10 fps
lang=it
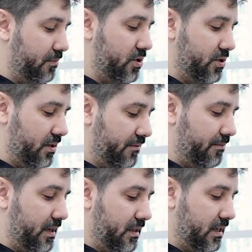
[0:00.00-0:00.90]
poi ci devi
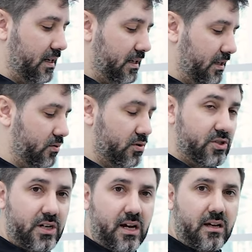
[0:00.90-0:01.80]
mettere la
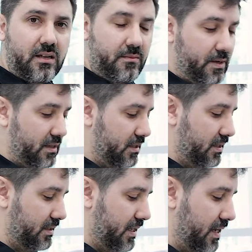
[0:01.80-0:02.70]
chirurgia, gli impianti
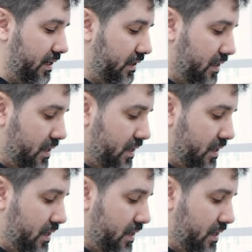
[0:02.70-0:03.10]
dentali,